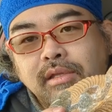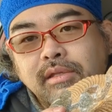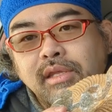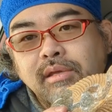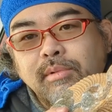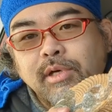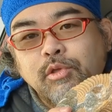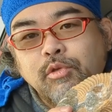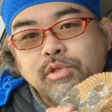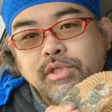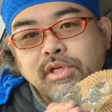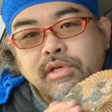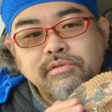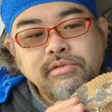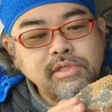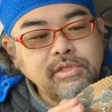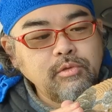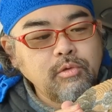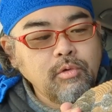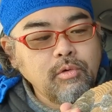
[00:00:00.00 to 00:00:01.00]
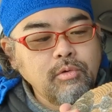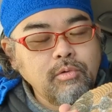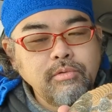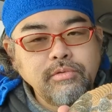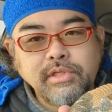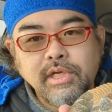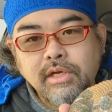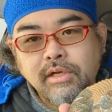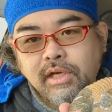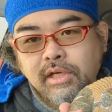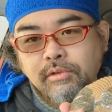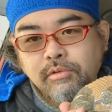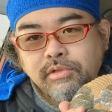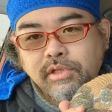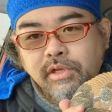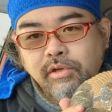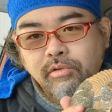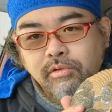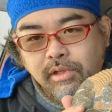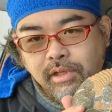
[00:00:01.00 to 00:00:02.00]
で、まあ、その地下水の酸化の
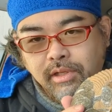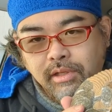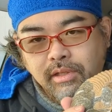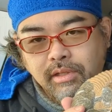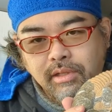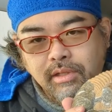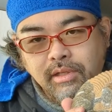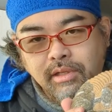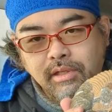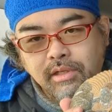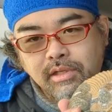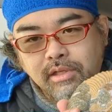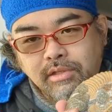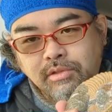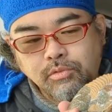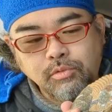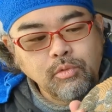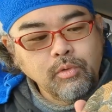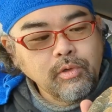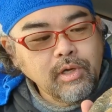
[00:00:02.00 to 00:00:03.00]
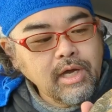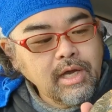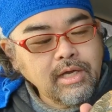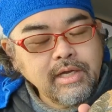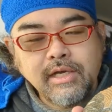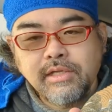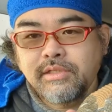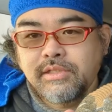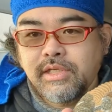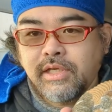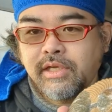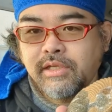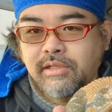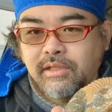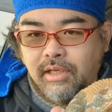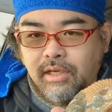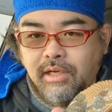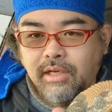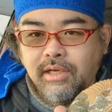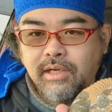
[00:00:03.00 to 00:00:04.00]
作用で、えー、ちょっと赤っちゃけ
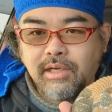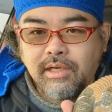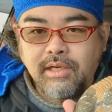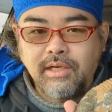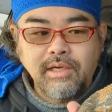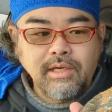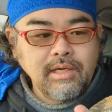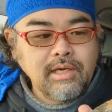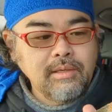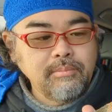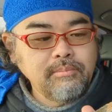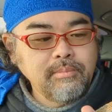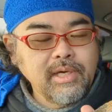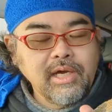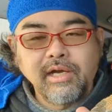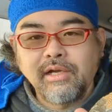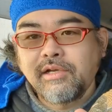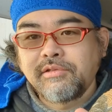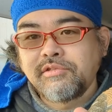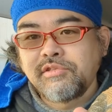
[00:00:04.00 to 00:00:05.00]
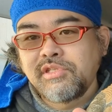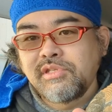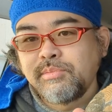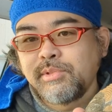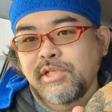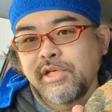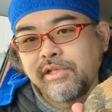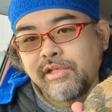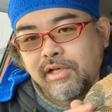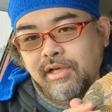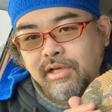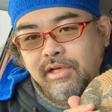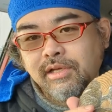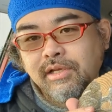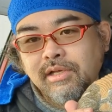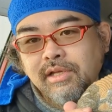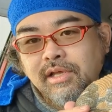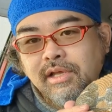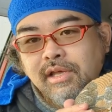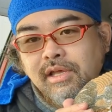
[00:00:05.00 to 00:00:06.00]
たあ、まあ、赤土みたいな
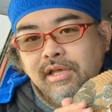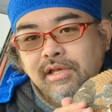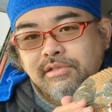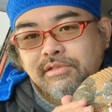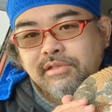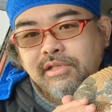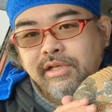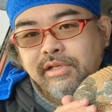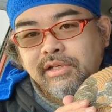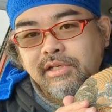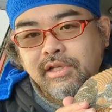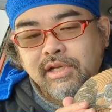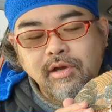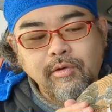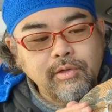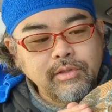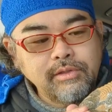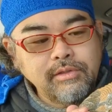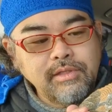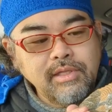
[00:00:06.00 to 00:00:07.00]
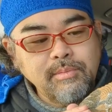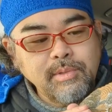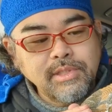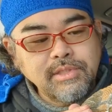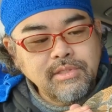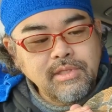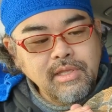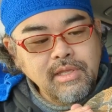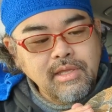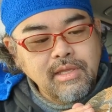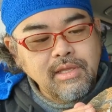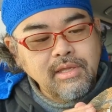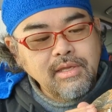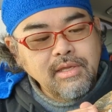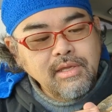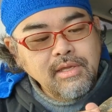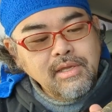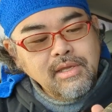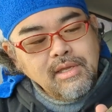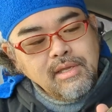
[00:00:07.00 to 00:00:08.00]
つなぎに変わっていまして
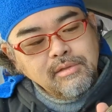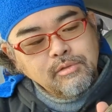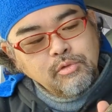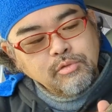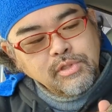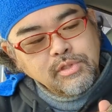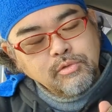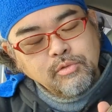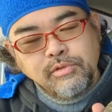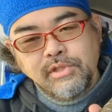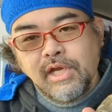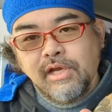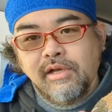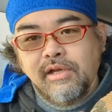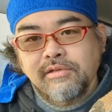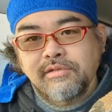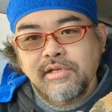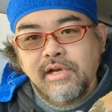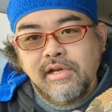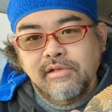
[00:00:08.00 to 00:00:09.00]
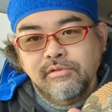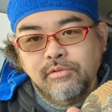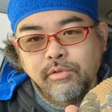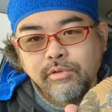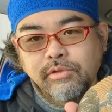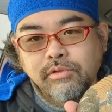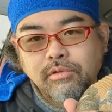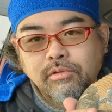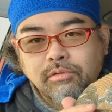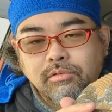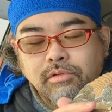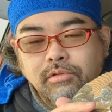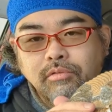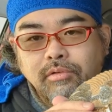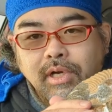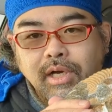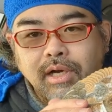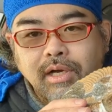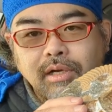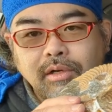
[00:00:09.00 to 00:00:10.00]
当然その酸化されるということ
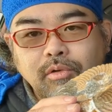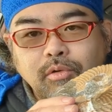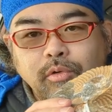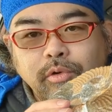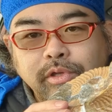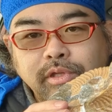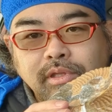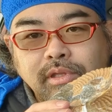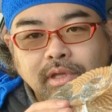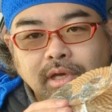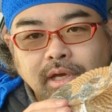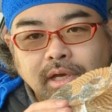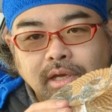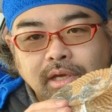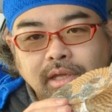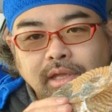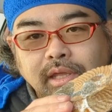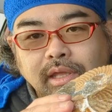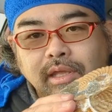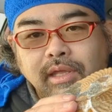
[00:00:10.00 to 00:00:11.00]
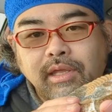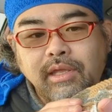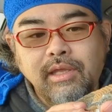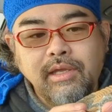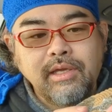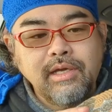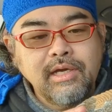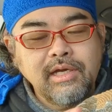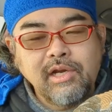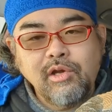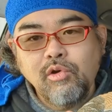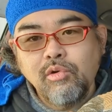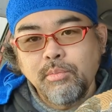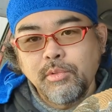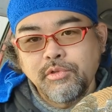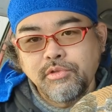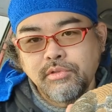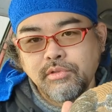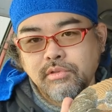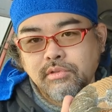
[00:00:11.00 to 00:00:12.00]
はこういった、えー、殻を
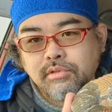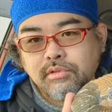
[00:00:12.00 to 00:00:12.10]
持つ